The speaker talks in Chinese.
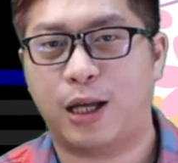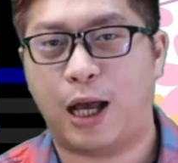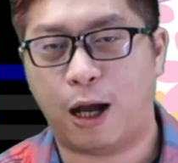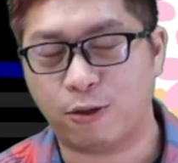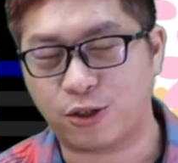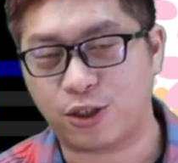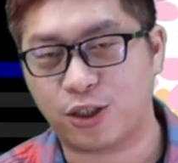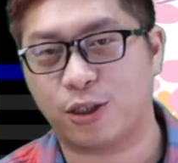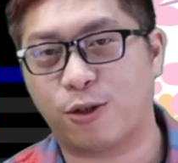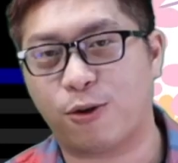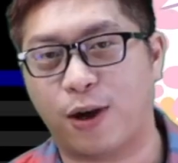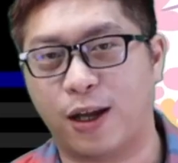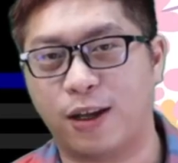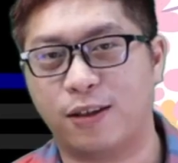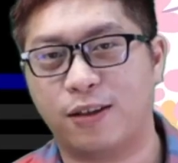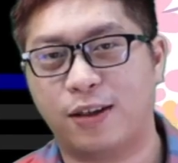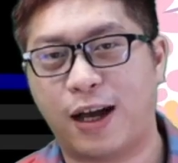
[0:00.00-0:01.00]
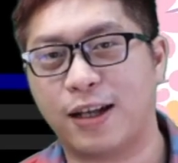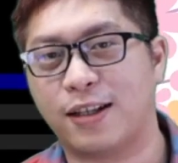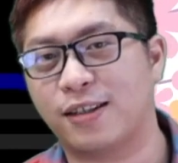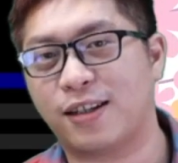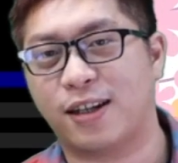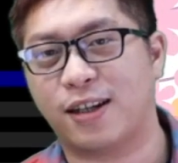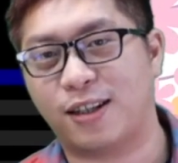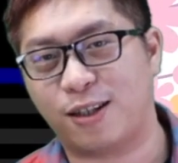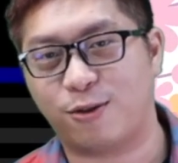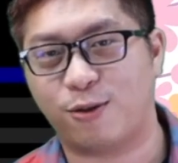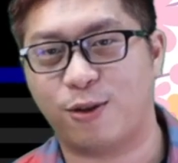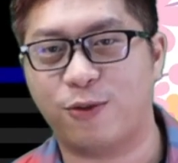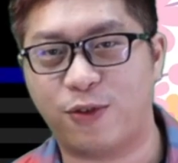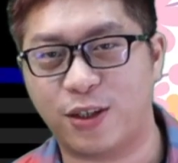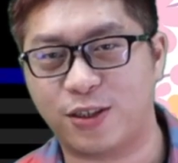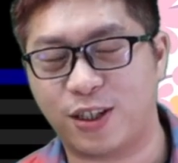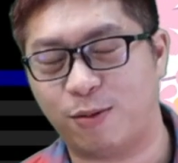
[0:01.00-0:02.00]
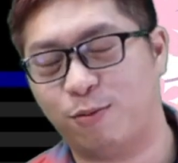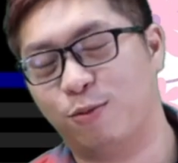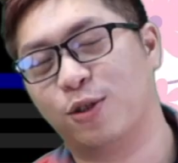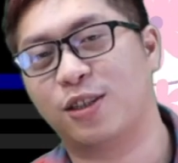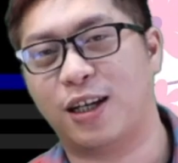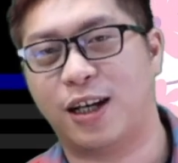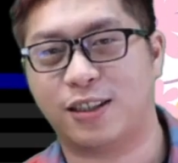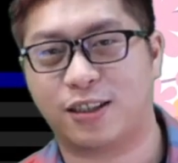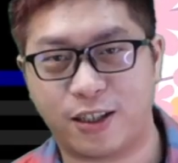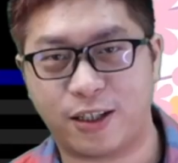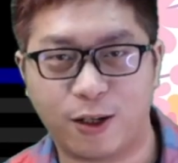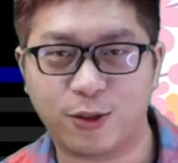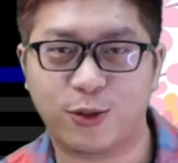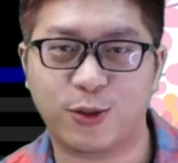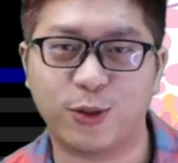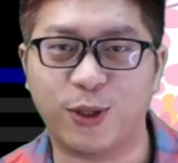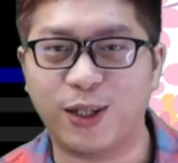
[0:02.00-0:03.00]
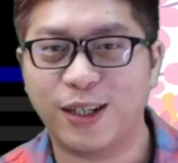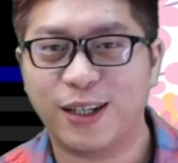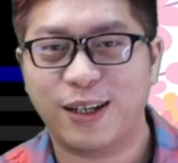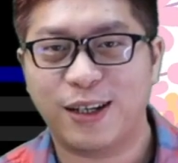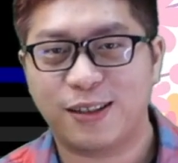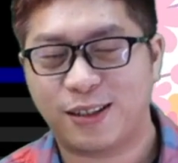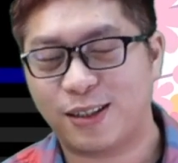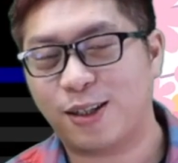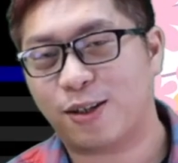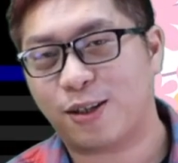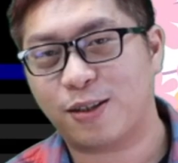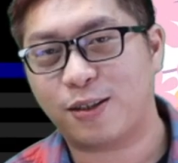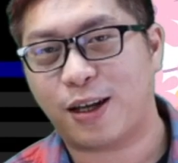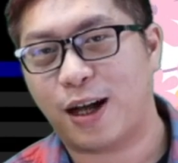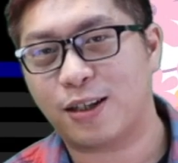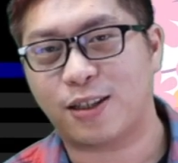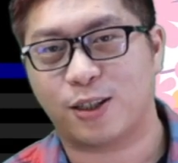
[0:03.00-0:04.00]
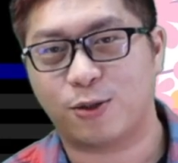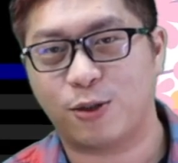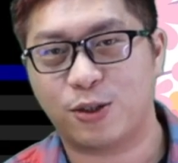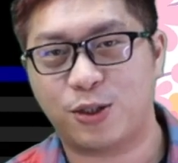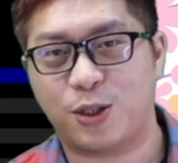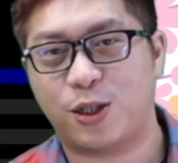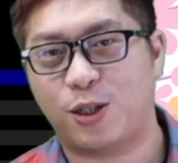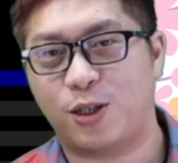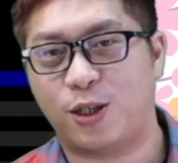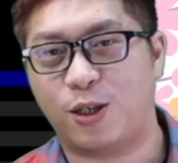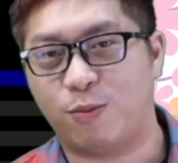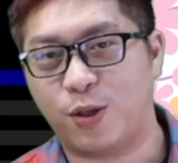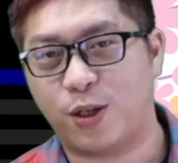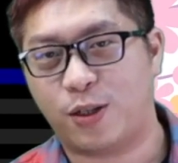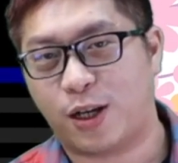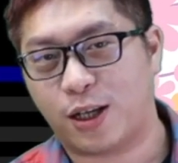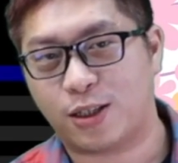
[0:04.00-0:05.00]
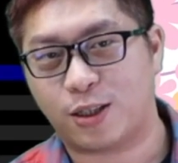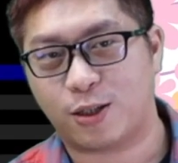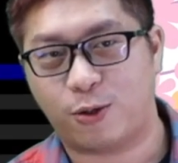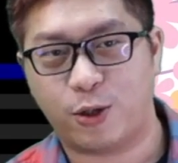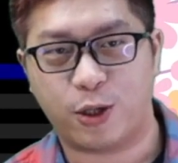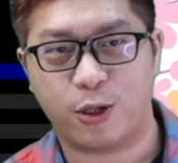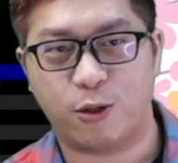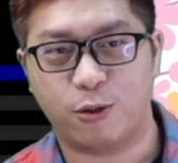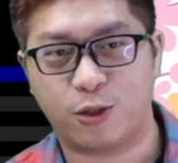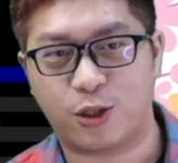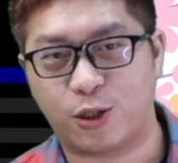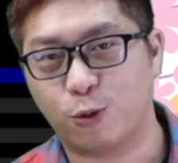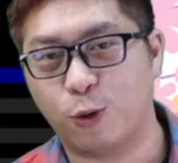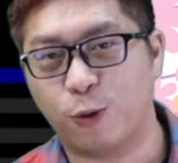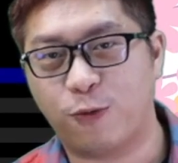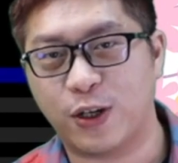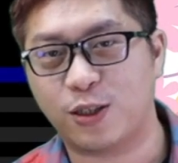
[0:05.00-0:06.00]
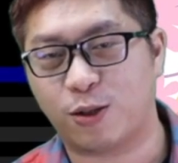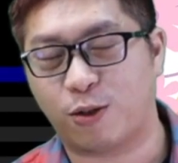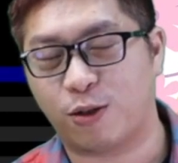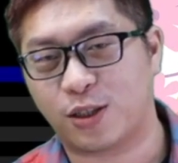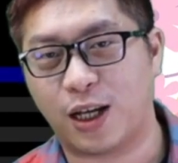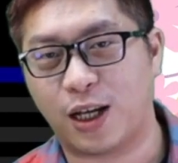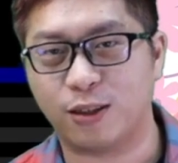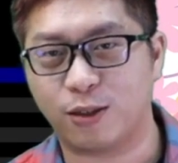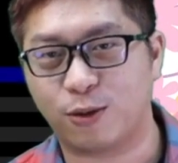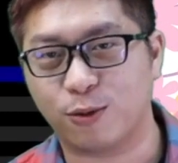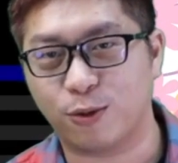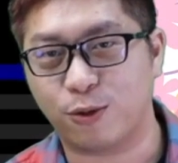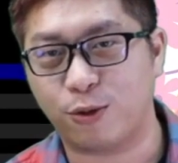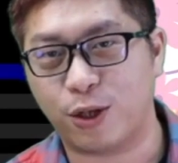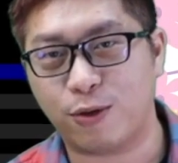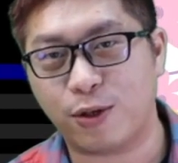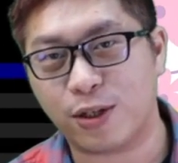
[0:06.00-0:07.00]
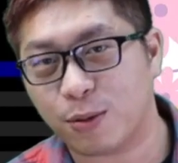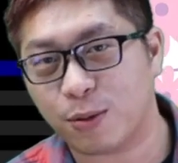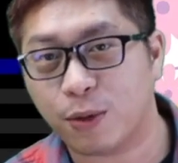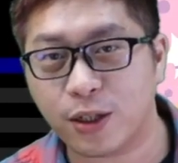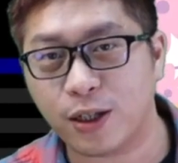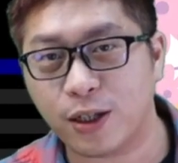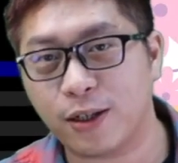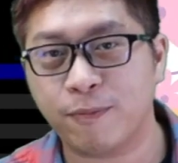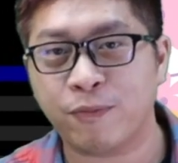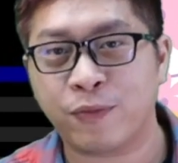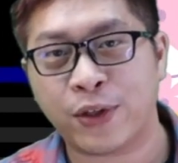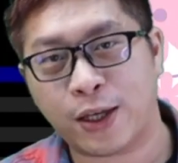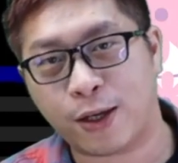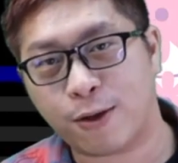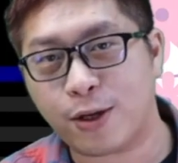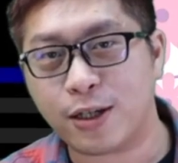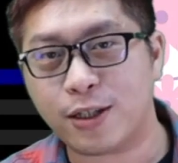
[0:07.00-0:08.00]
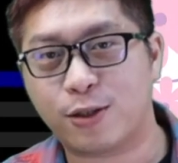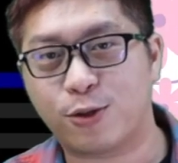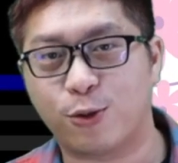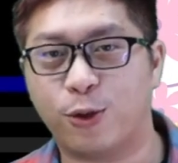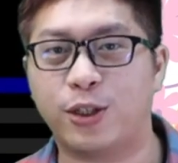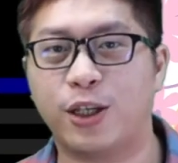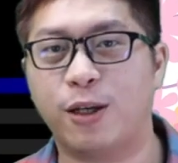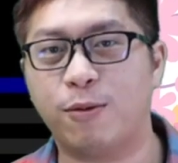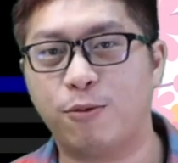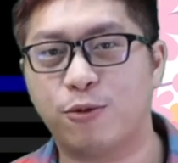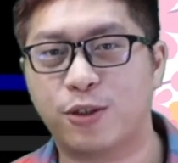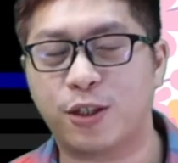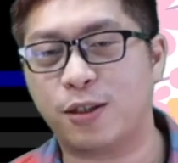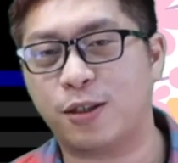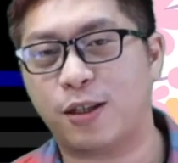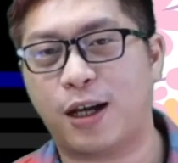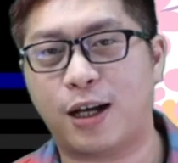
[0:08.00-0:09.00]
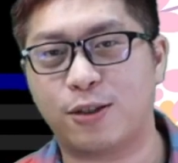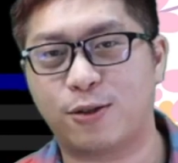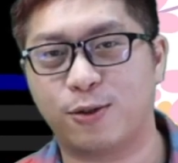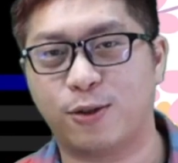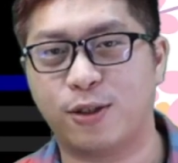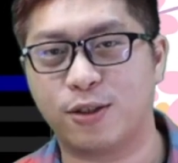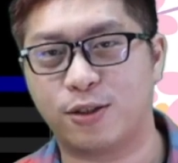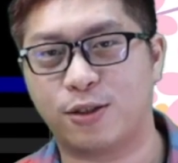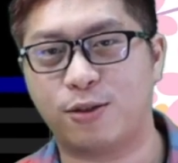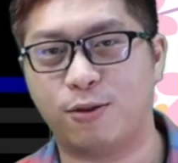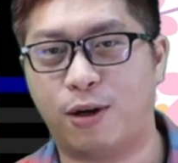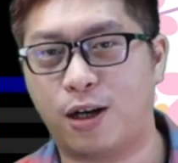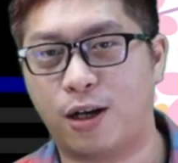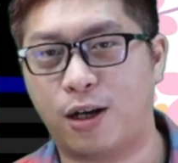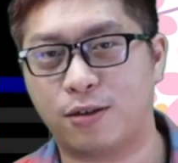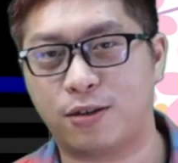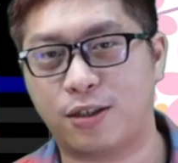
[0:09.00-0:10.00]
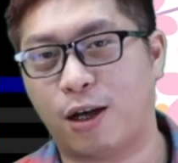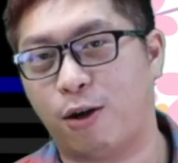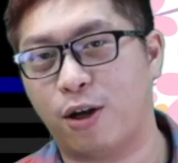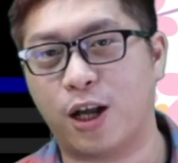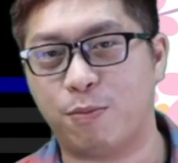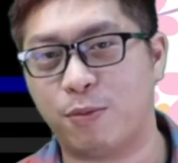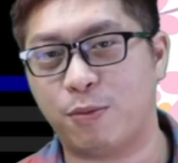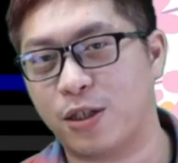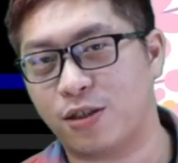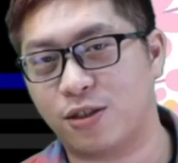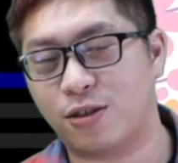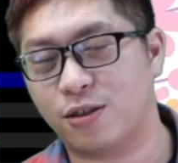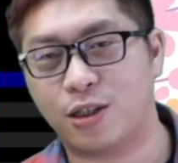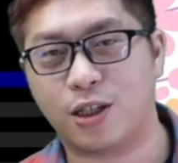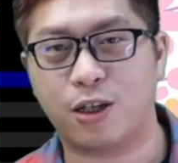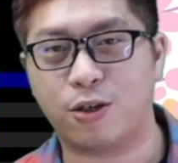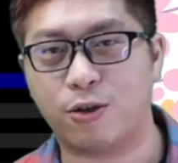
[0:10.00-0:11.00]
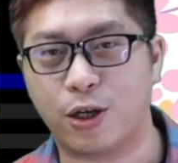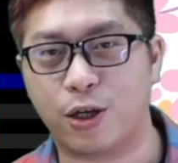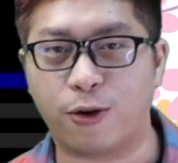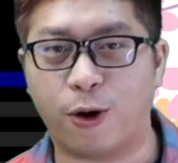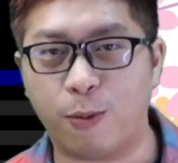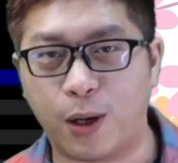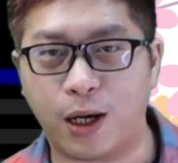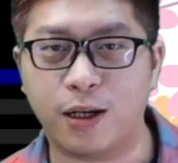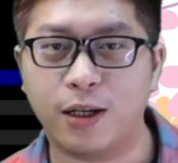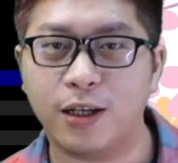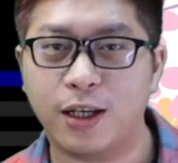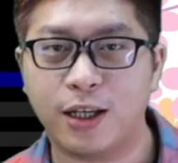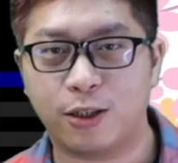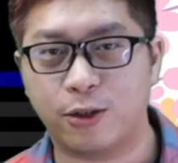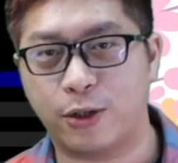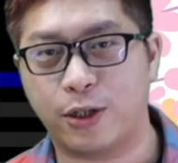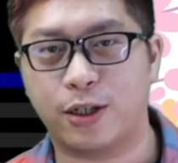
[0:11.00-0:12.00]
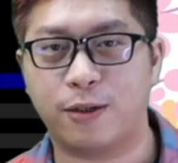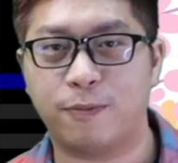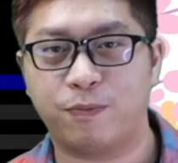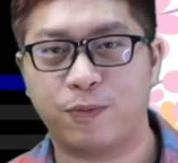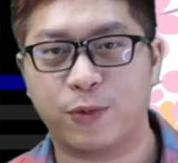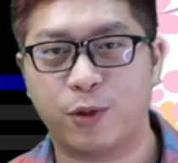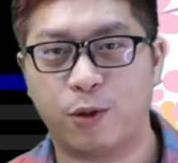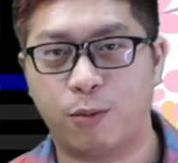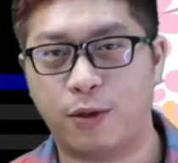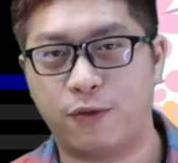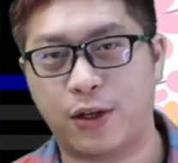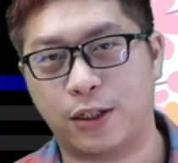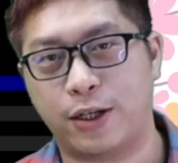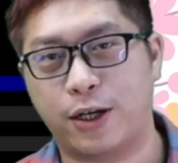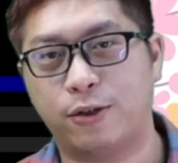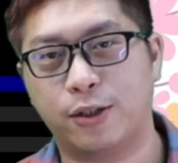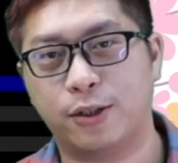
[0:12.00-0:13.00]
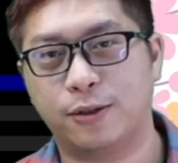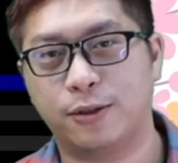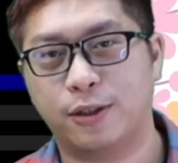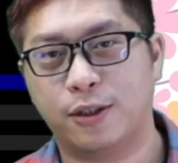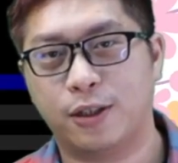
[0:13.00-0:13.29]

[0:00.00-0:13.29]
好习惯，按赞、订阅、分享，不是啊，这个要做。但是要跟大家讲说，今天的影片大概只会有十五分钟的长度，因为为什么呢？因为昨天不是跟大家说，就是我要下，午要面试一个员工吗？对我被放鸟了，